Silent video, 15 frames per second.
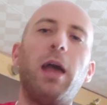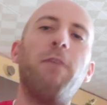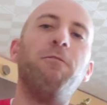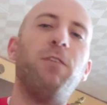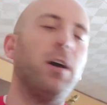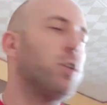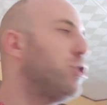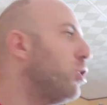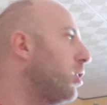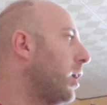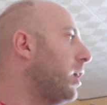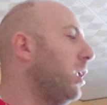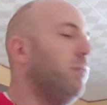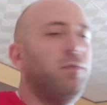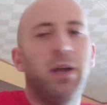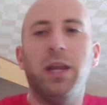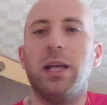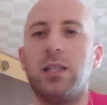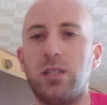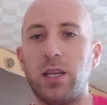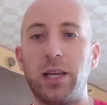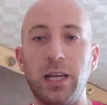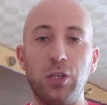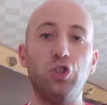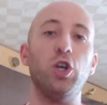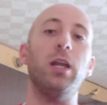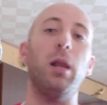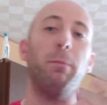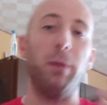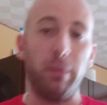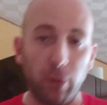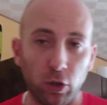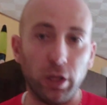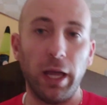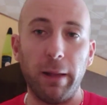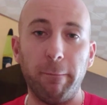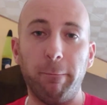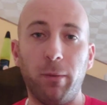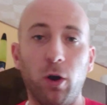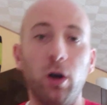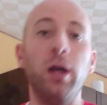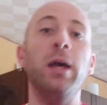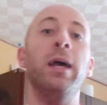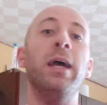e fa giocare il Venezia che già nel primo tempo